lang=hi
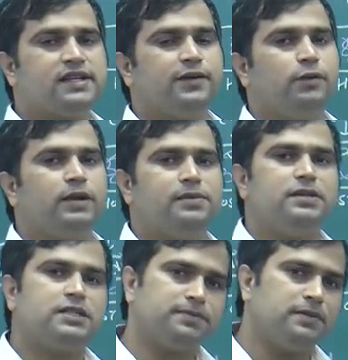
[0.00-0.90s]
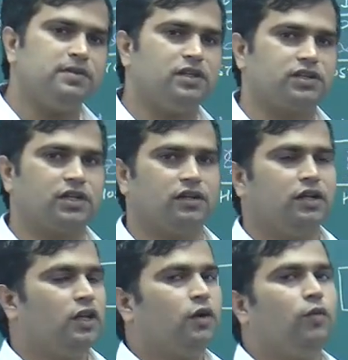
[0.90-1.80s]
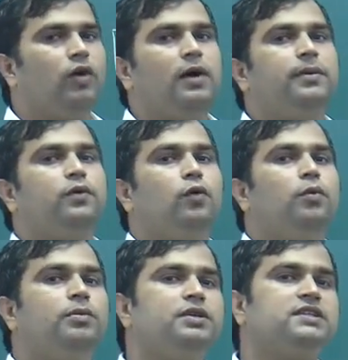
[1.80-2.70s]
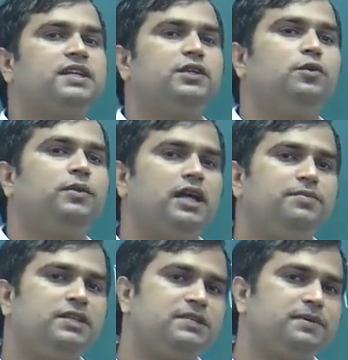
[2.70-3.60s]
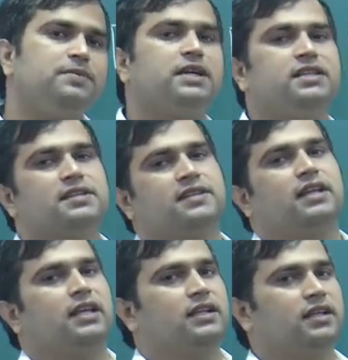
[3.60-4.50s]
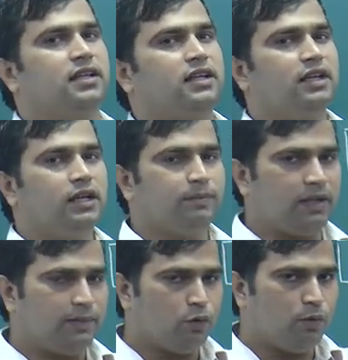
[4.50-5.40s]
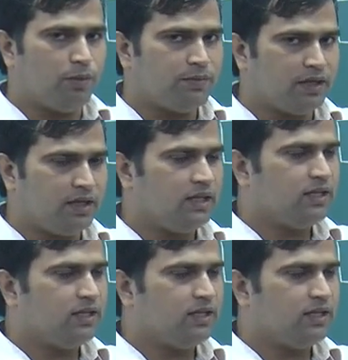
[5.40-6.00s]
साइटोप्लाज्मिक स्पर्म इंजेक्शन वहां पर ओबम के साइटोप्लाज्मिक स्पर्म का इंजेक्शन लगाया जाता है मतलब ओबम के